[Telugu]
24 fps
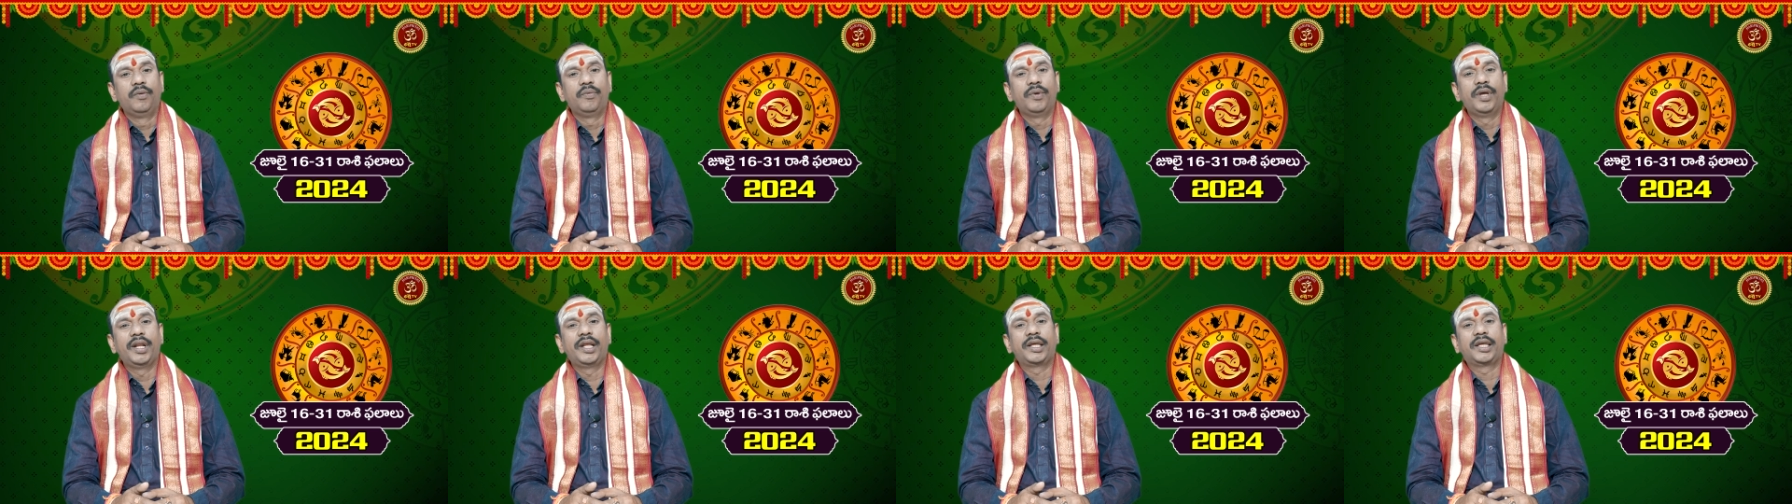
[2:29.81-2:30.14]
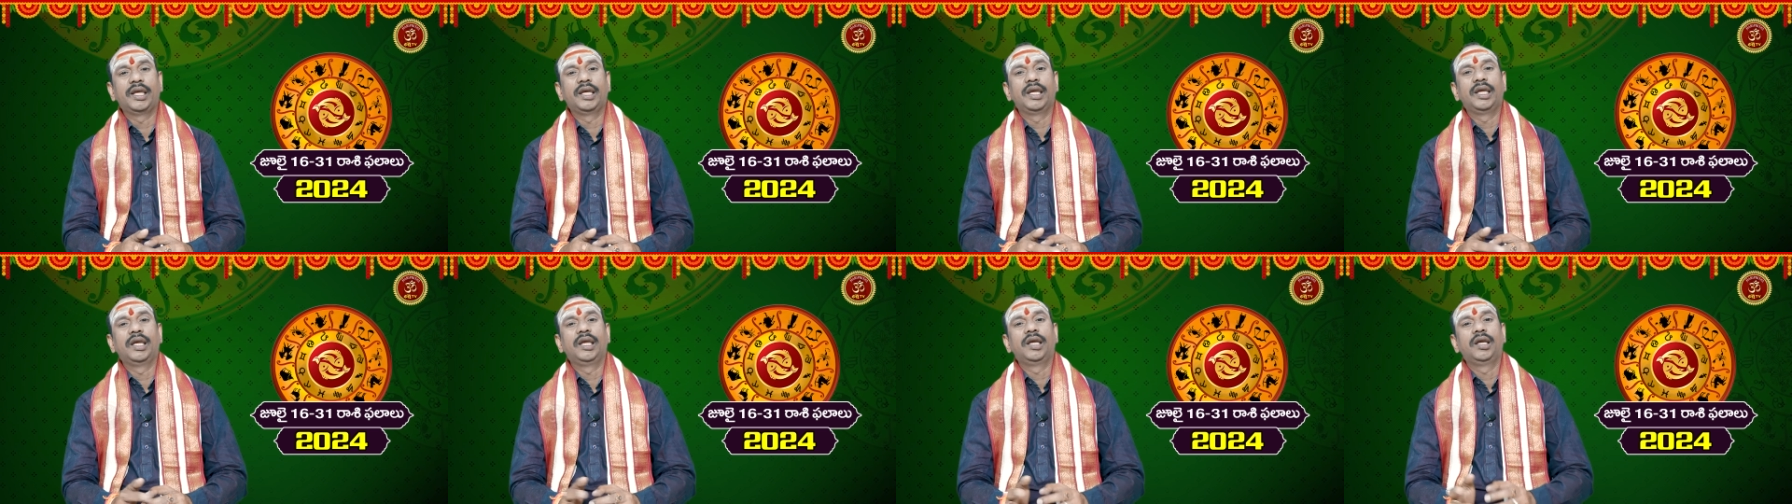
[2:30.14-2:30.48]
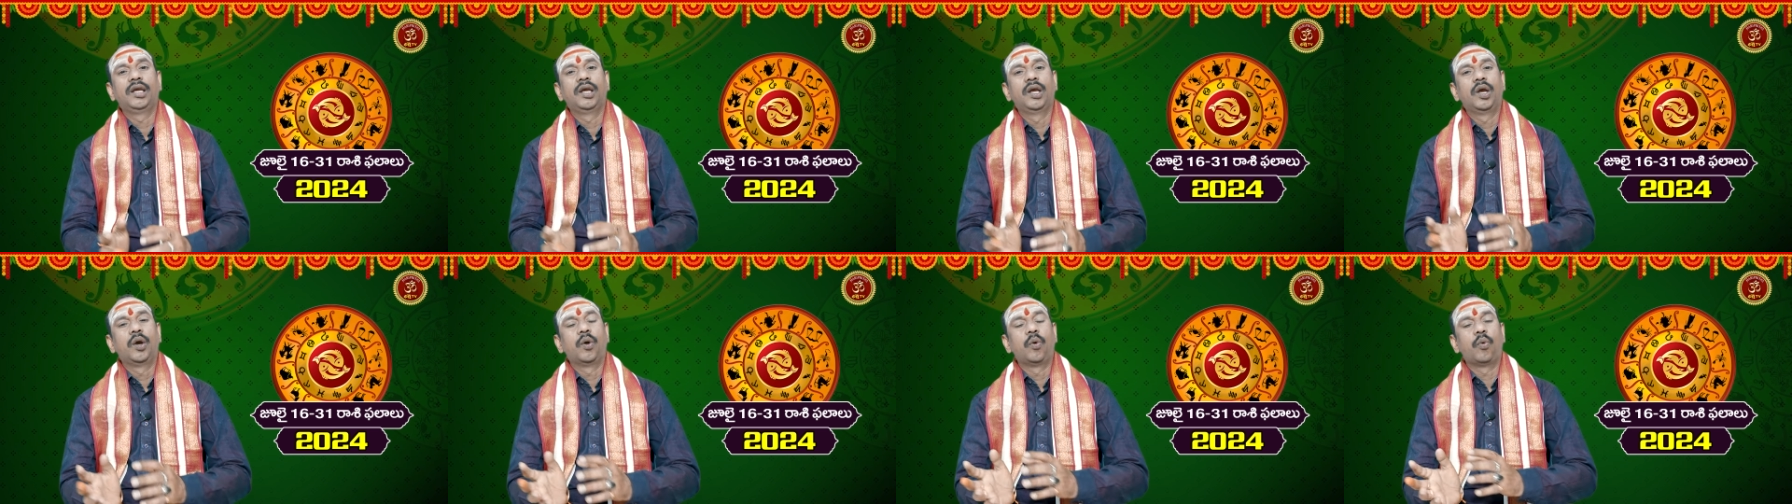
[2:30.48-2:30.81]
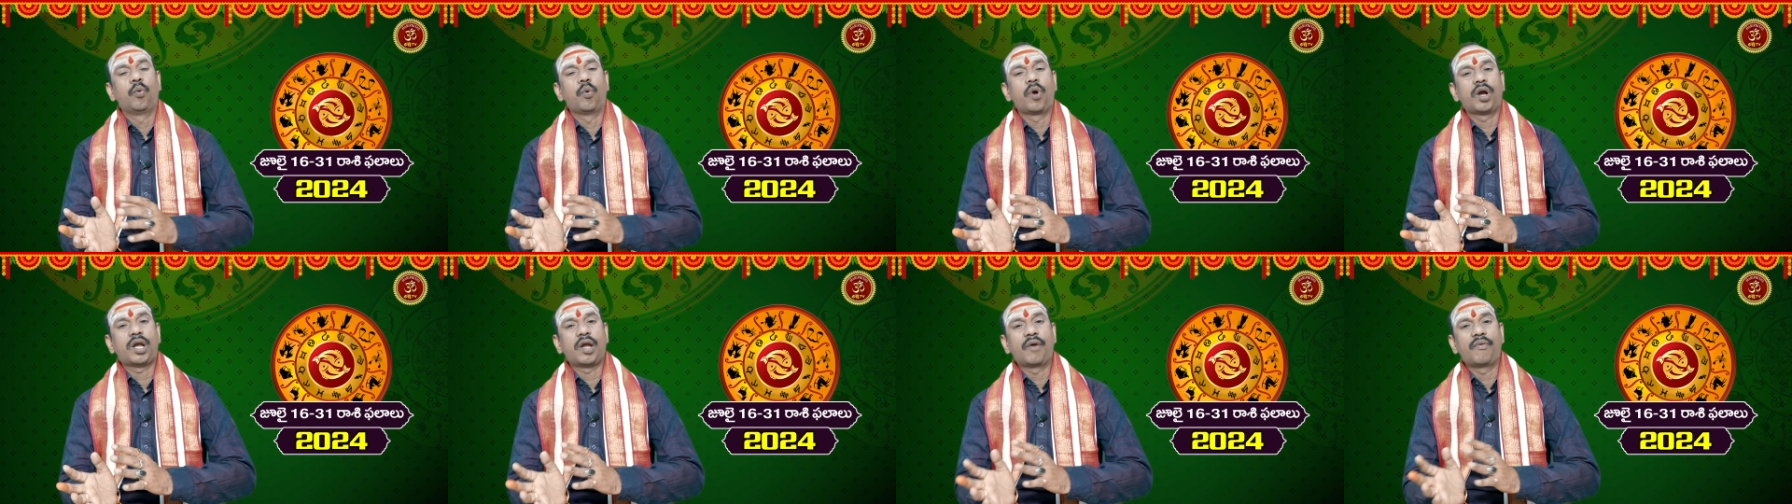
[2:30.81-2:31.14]
వీరికి
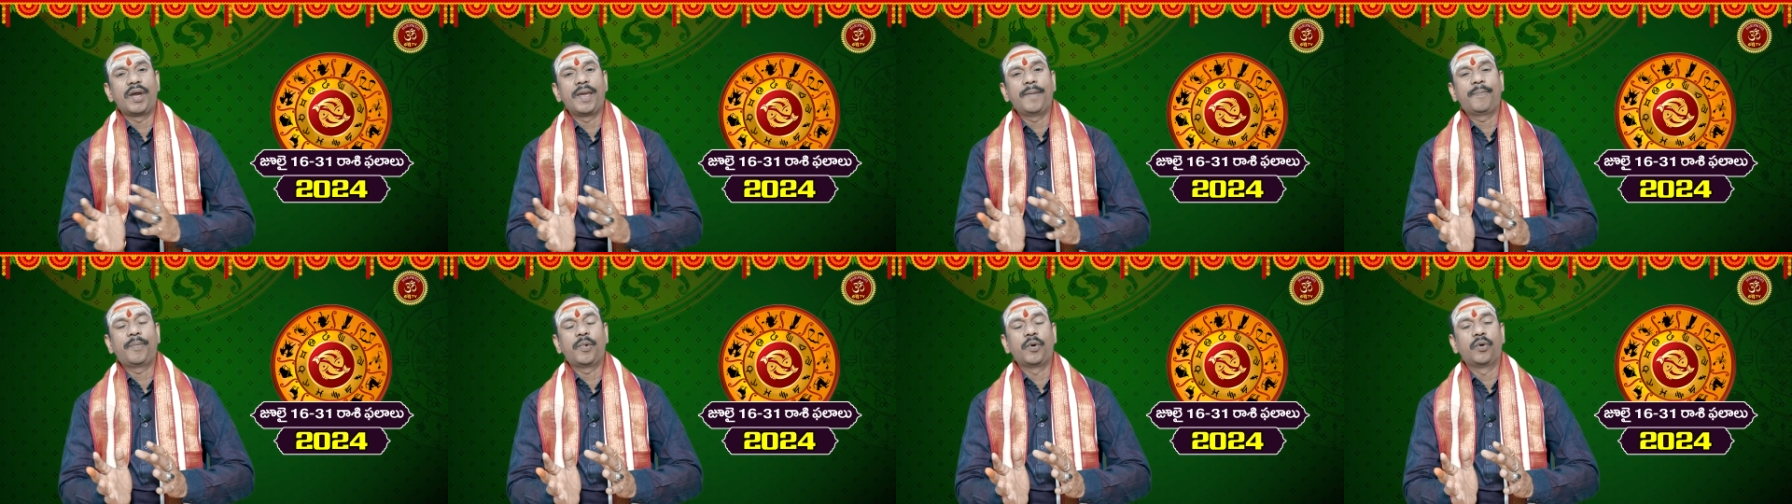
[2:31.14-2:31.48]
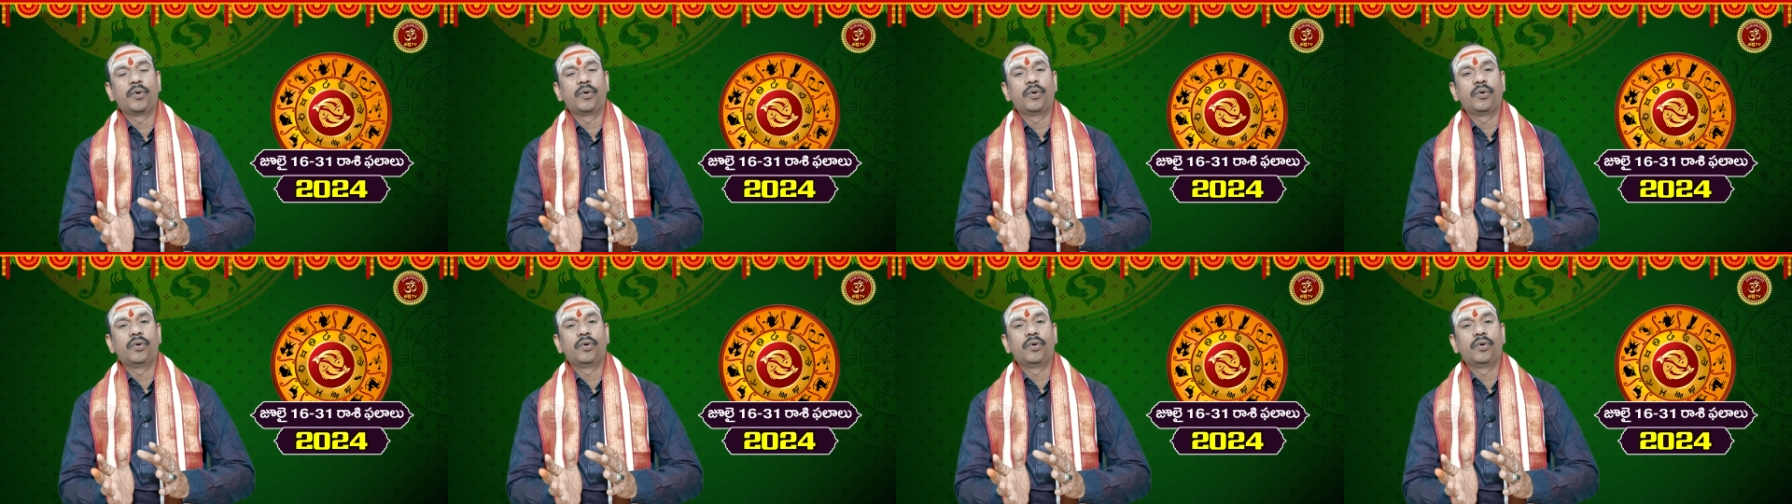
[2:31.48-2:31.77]
ఒకవైపు